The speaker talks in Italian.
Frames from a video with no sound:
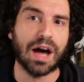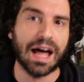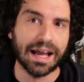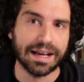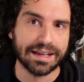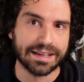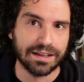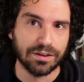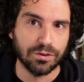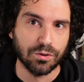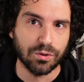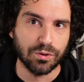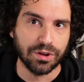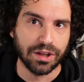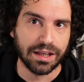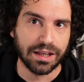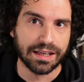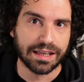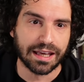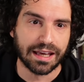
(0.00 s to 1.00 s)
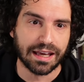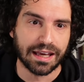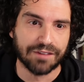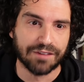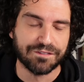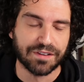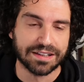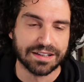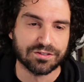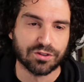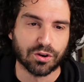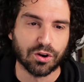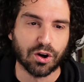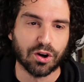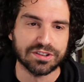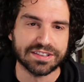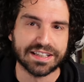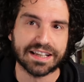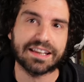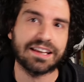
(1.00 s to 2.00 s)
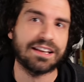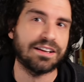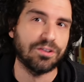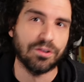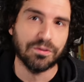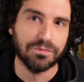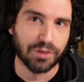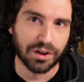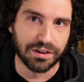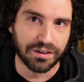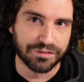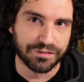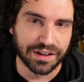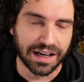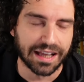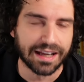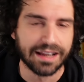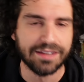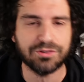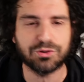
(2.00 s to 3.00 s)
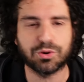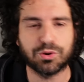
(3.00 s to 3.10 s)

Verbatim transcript: anche lui che ha fatto cose che non voleva fare,